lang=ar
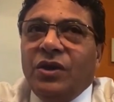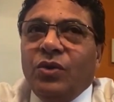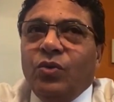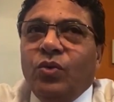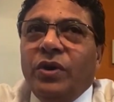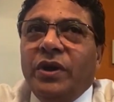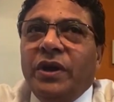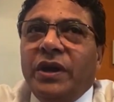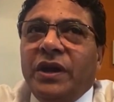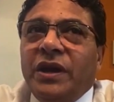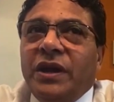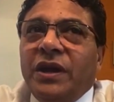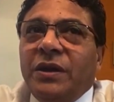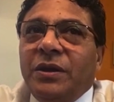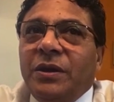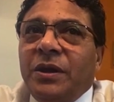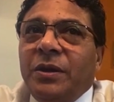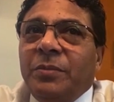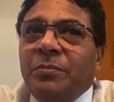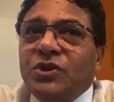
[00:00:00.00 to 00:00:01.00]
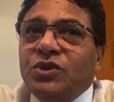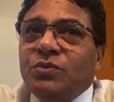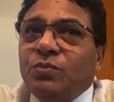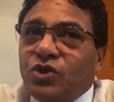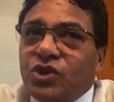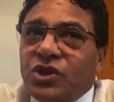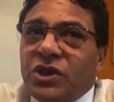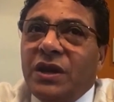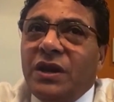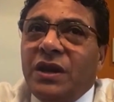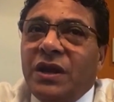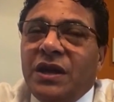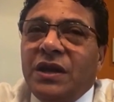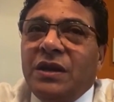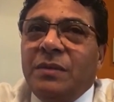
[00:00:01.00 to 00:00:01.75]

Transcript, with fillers: ومش مشكله